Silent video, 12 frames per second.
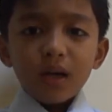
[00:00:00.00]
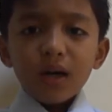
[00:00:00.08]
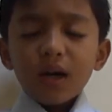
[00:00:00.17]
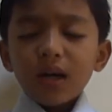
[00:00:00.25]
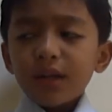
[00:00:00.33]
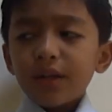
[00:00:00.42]

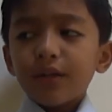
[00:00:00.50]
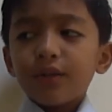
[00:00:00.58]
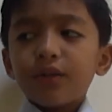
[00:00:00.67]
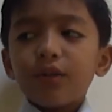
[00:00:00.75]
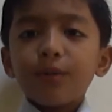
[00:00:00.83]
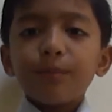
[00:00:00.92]
Alin
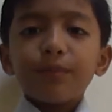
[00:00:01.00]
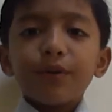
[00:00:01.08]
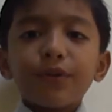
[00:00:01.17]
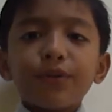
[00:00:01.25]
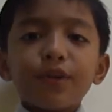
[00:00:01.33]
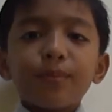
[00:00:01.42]
ko ang
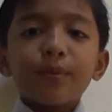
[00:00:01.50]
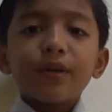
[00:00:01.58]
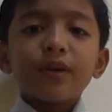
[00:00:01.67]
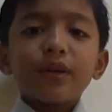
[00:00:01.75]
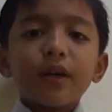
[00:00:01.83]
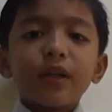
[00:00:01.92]
plano
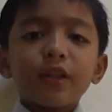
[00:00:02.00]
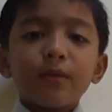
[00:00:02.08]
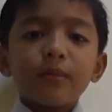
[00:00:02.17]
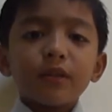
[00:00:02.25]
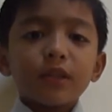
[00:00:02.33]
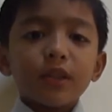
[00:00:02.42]
kapag kay
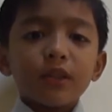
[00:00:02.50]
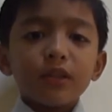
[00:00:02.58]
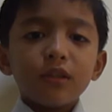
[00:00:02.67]
namatay,